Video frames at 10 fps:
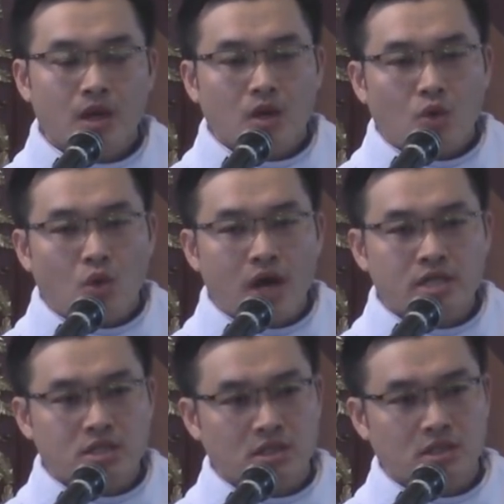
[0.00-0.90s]
Qua
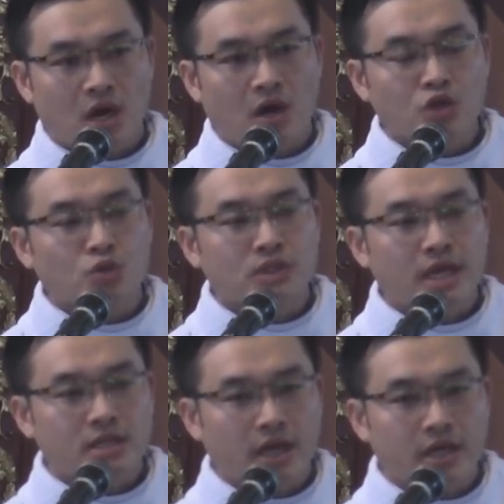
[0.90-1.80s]
sự đó chúng
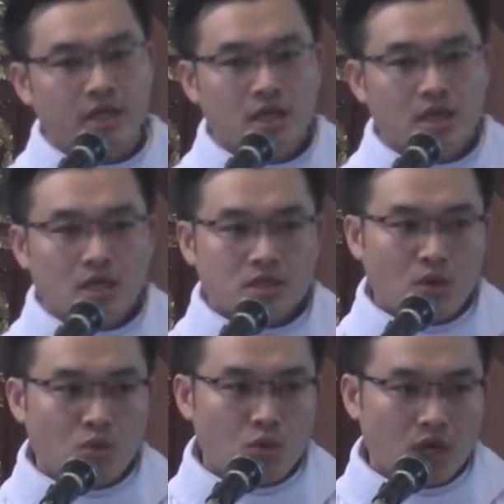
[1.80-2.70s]
ta thấy
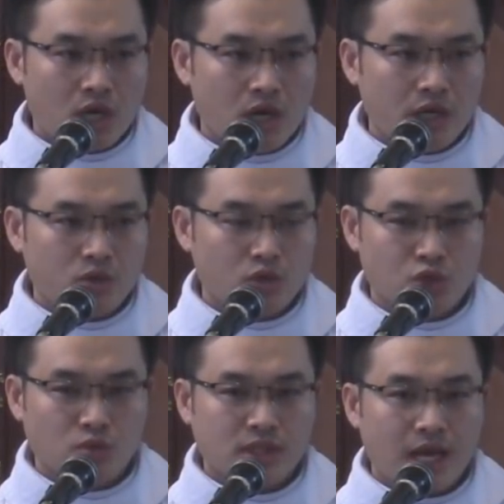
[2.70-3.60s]
trong cuộc đời của
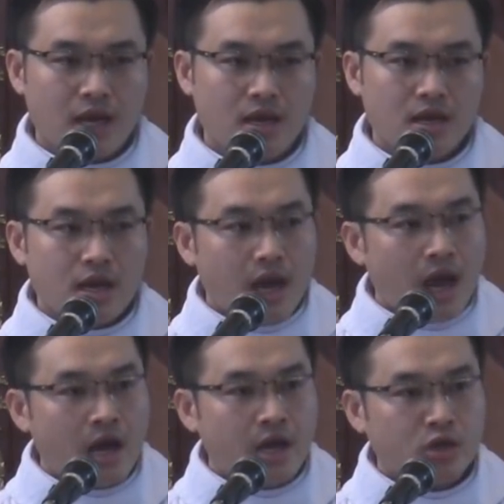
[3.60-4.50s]
chúng ta
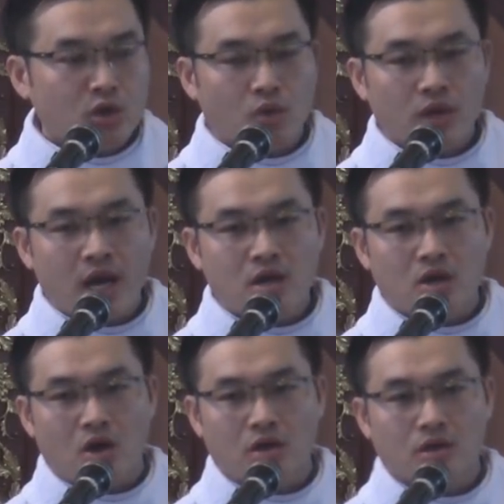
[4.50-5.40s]
ai cũng đang
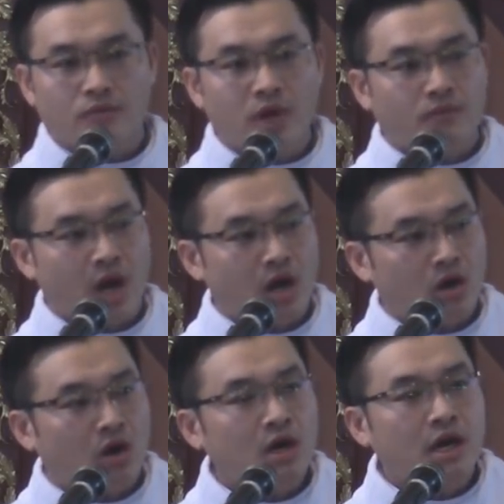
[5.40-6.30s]
còn vất vả
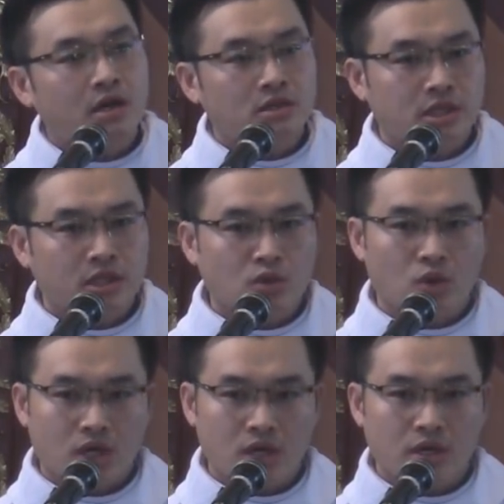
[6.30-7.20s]
khó khăn trên
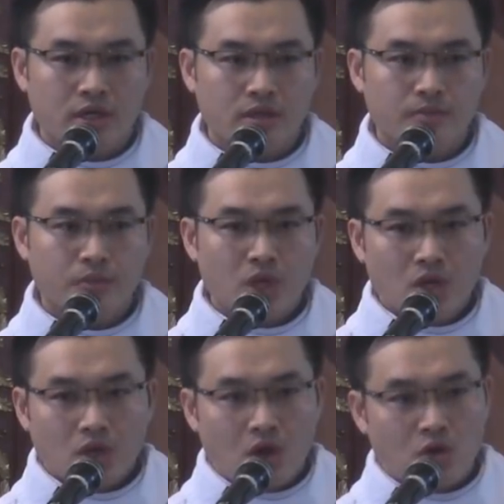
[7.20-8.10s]
cuộc đời
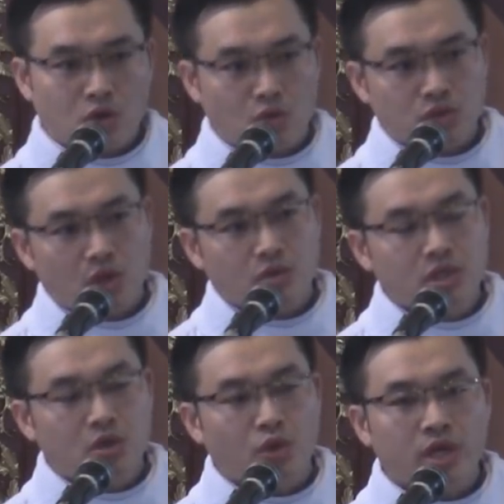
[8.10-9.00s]
con cũng giống
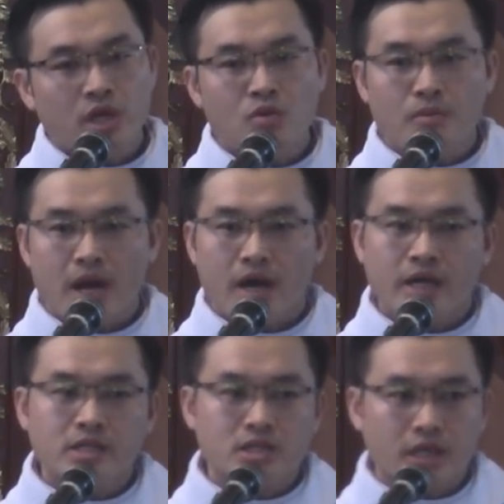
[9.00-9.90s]
như quý ông bà,
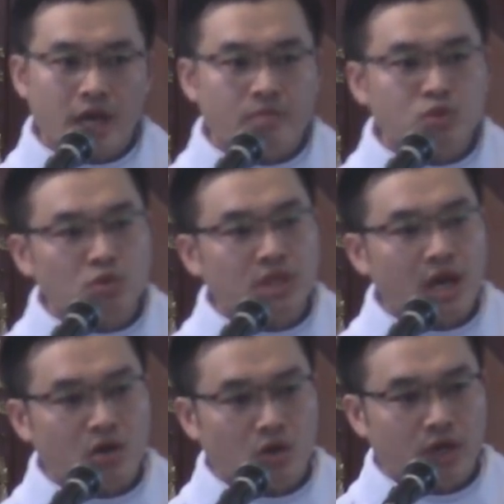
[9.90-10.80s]
anh chị em chúng
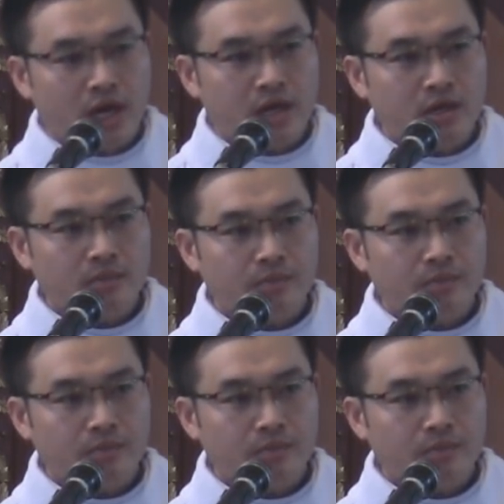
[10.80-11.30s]
ta ngồi đây